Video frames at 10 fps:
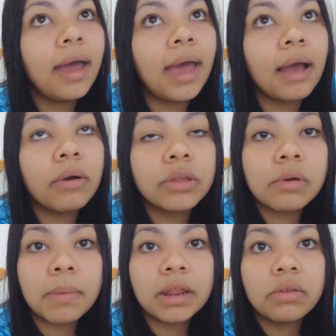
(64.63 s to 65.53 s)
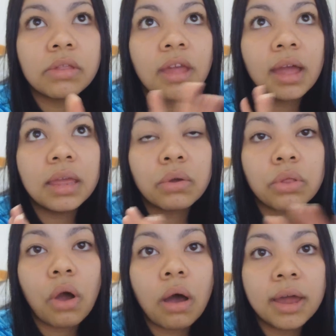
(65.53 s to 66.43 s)
É, quando meu marido sair, eu
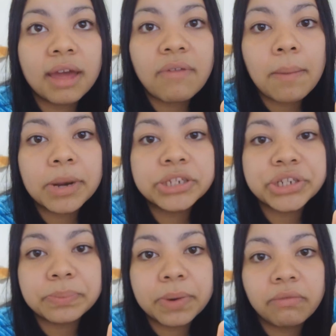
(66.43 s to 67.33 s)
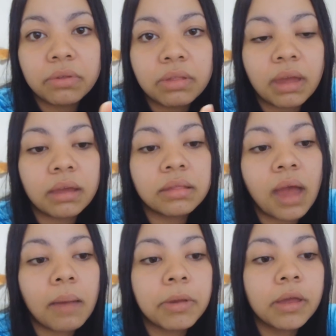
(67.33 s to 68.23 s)
só gravar pra, pra vocês,
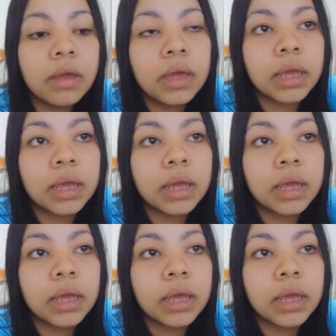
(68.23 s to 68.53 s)
sabe?